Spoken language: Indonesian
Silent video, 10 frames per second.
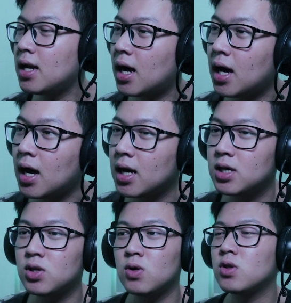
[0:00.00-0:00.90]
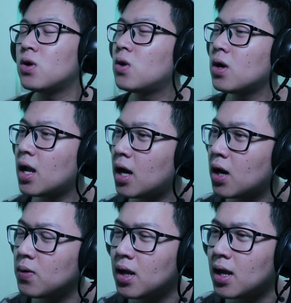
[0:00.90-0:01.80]
ada gitu loh
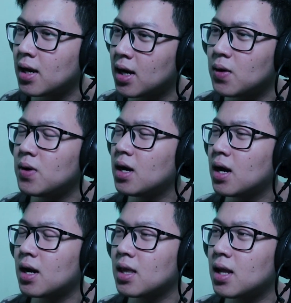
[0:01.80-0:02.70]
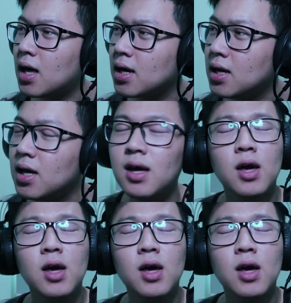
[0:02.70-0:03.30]
tolonglah udahlah ya gue udah ngerti lagi